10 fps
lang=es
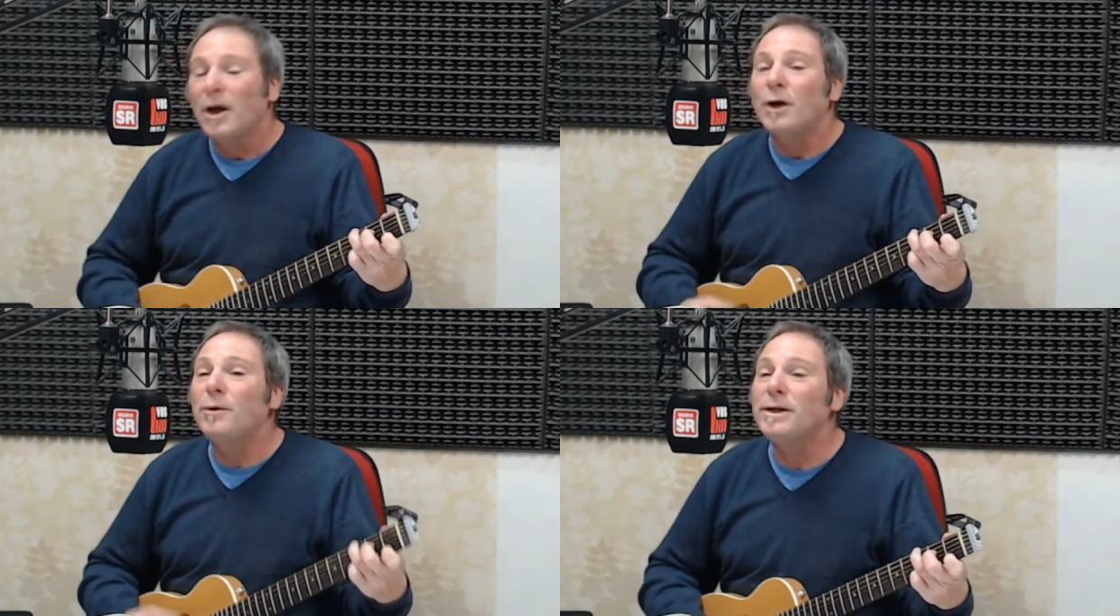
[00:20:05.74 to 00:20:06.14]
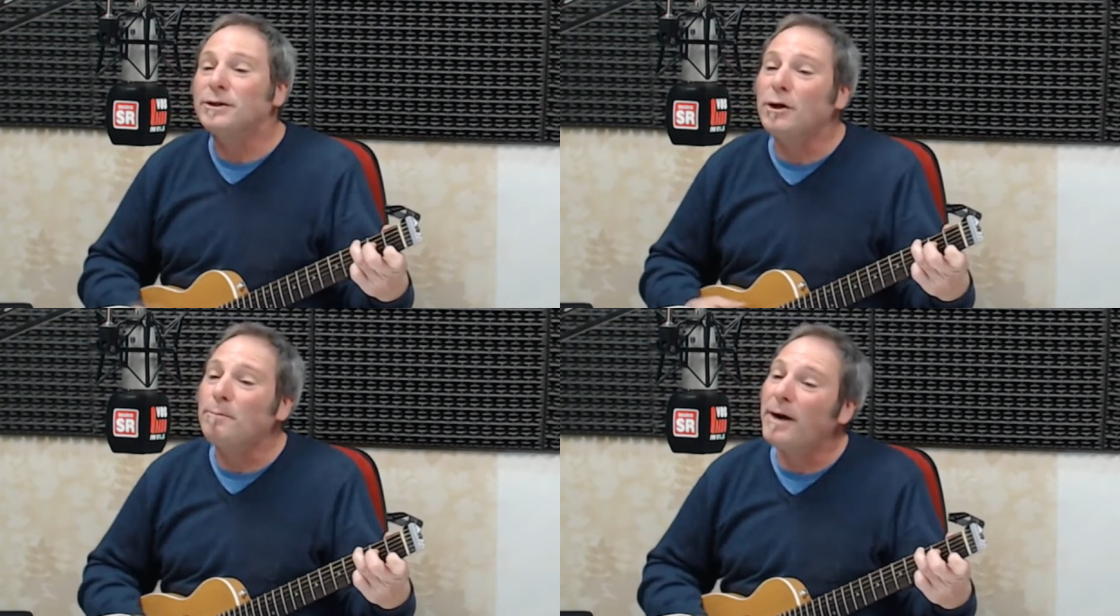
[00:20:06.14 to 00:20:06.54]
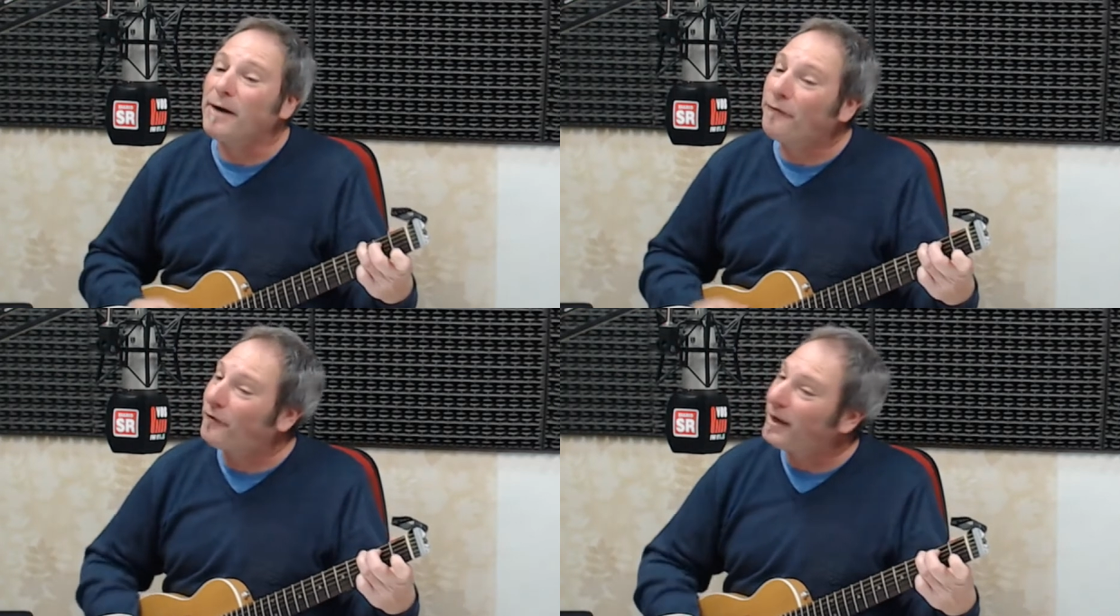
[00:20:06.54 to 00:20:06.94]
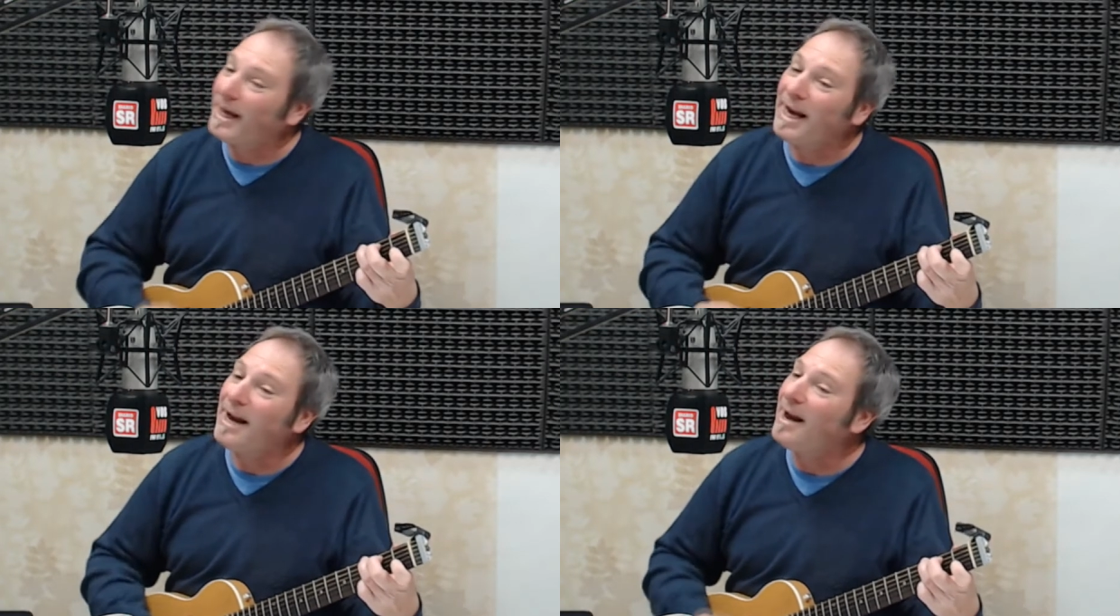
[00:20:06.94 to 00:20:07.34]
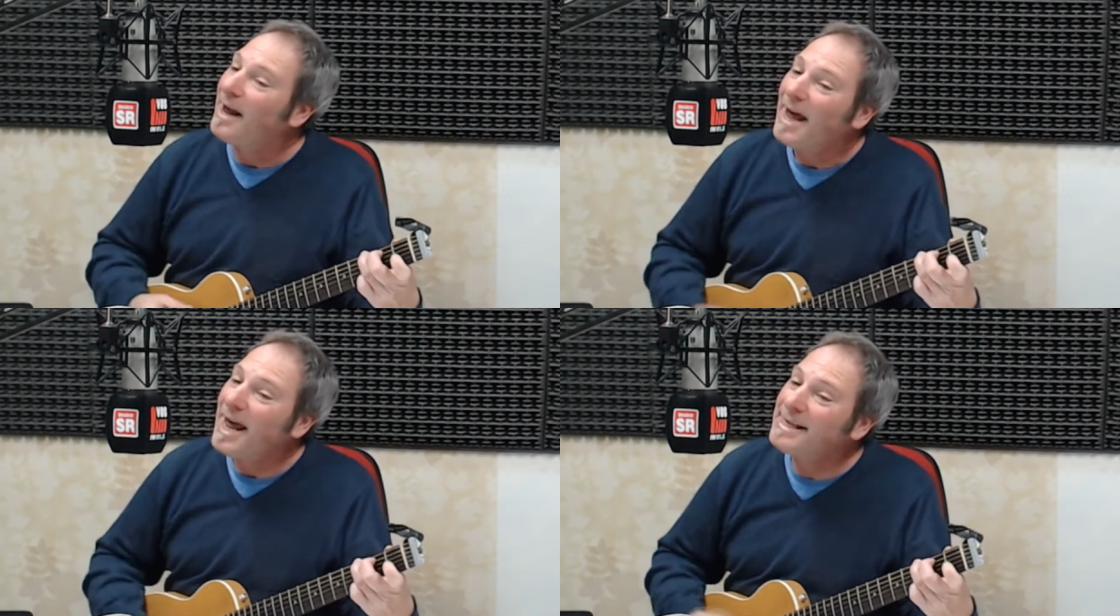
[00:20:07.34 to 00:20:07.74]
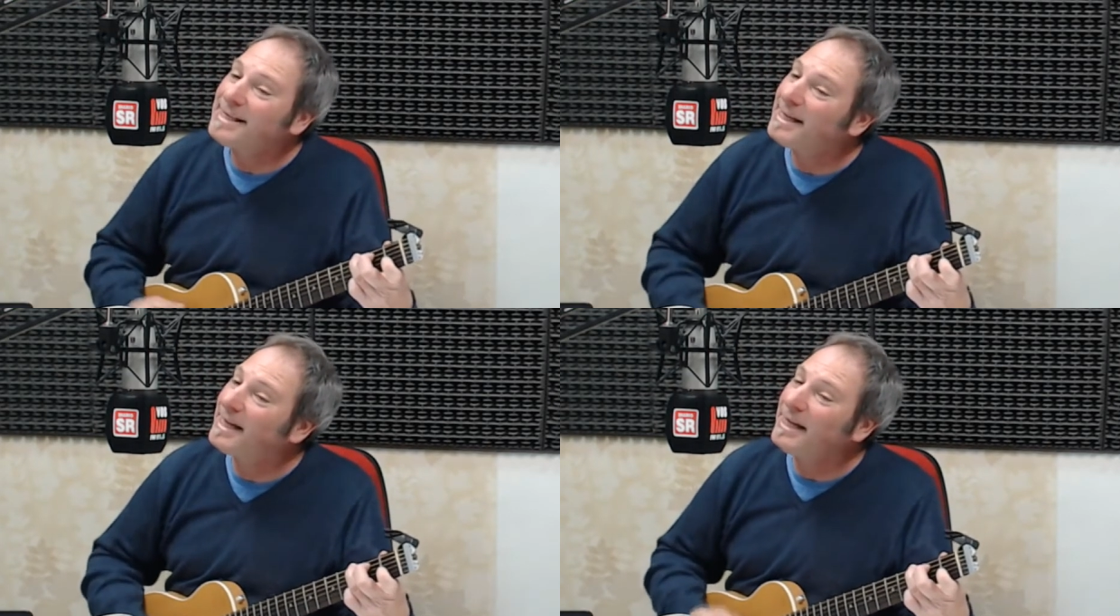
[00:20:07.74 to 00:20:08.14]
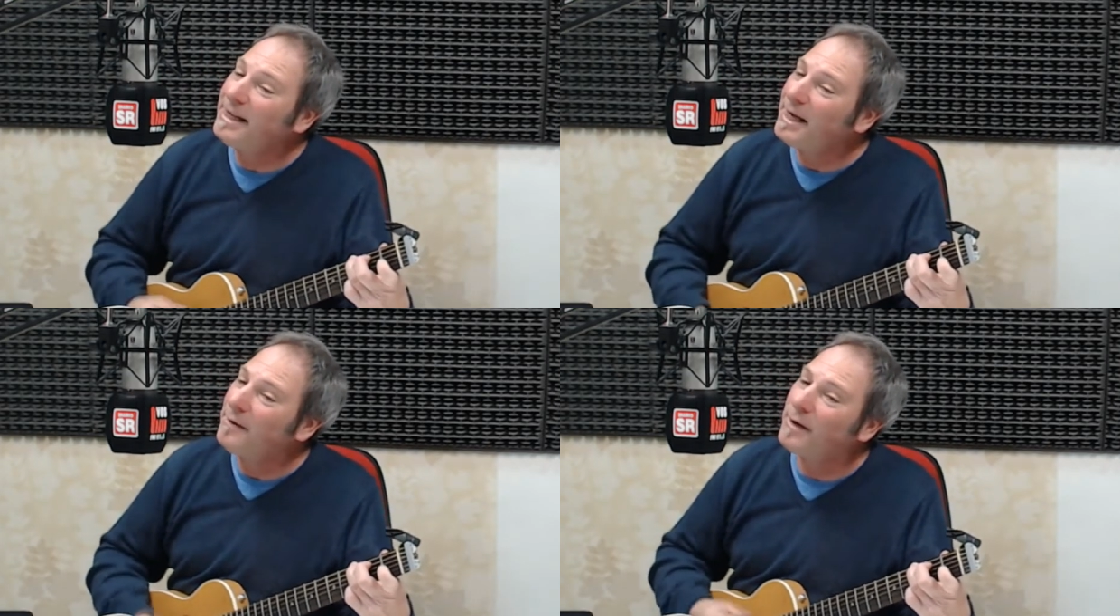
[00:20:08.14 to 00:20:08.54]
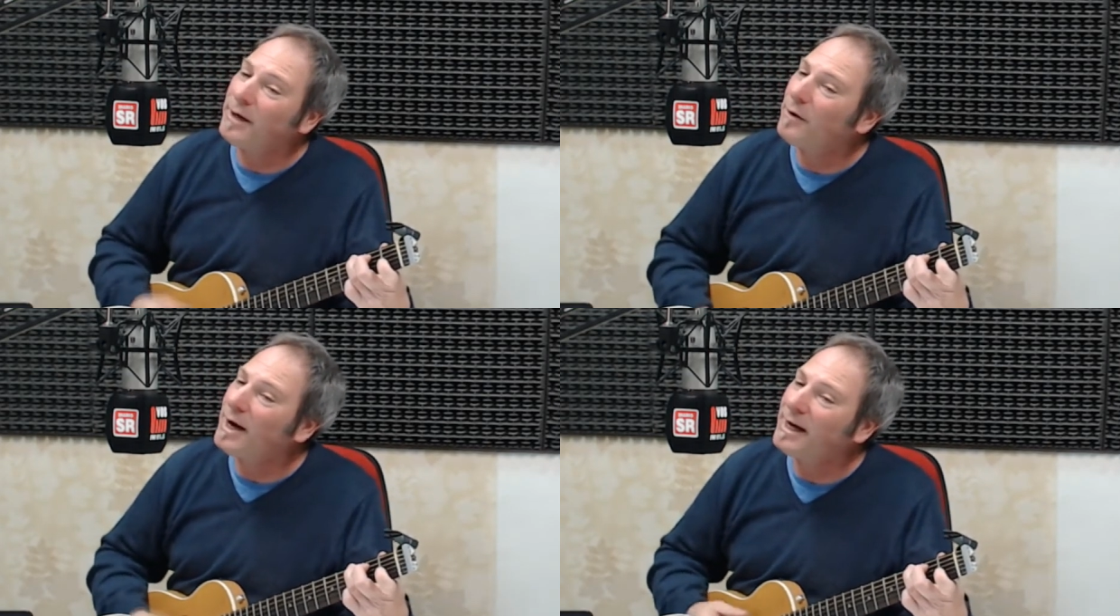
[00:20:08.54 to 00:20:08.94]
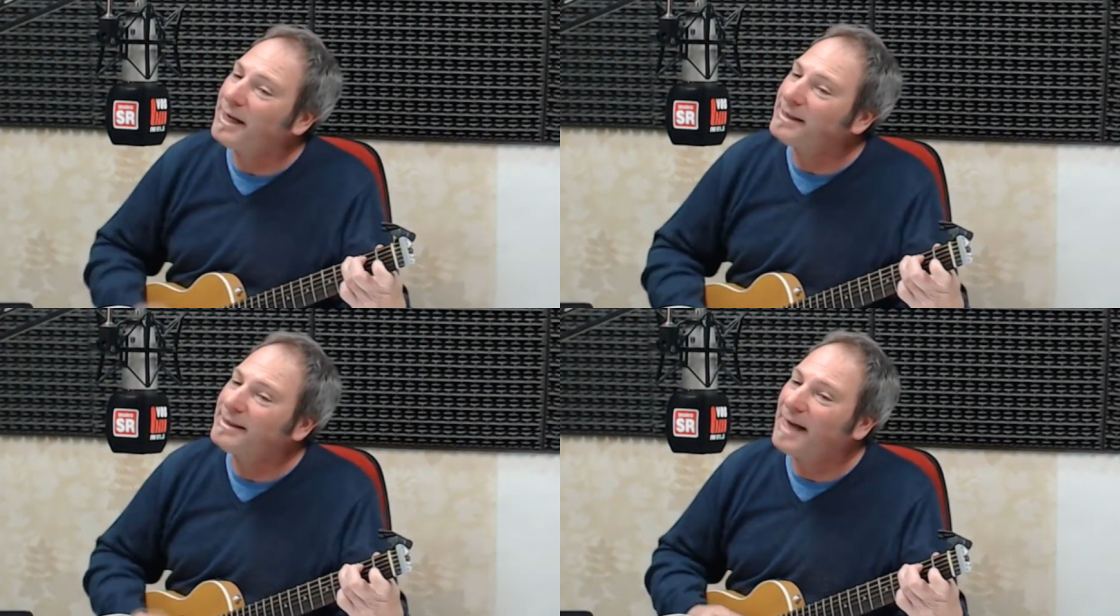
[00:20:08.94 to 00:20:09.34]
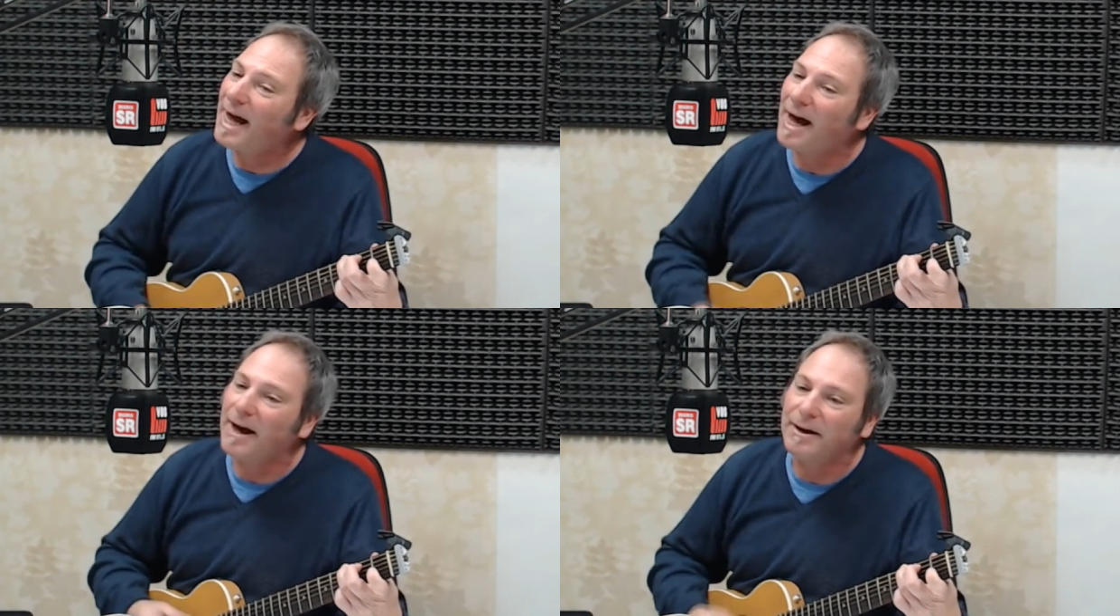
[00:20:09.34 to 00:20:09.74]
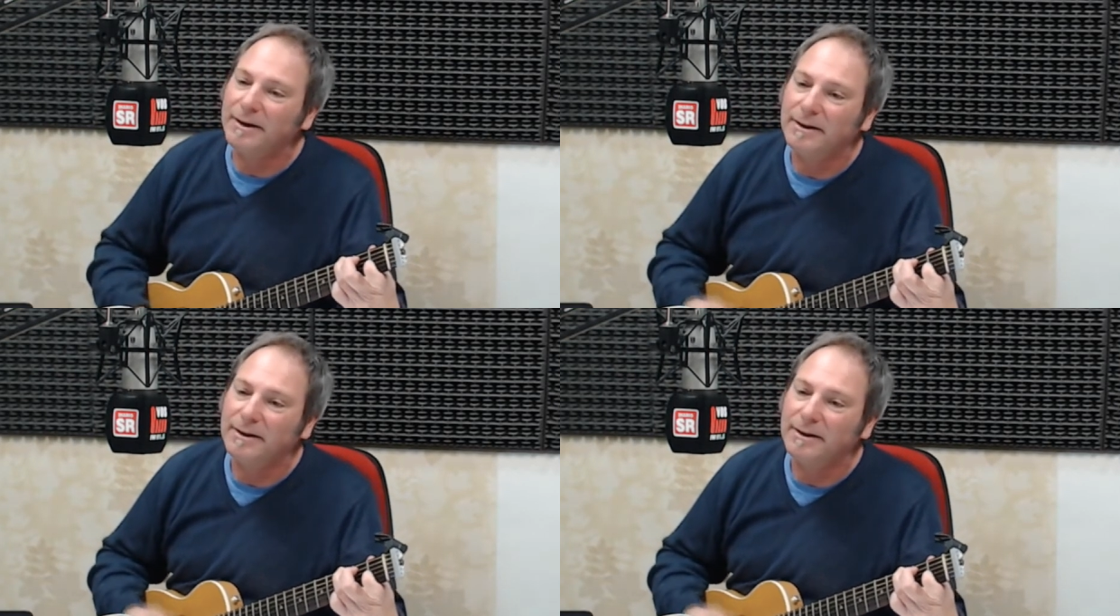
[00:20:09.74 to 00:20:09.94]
Nuestro perfil es individualista.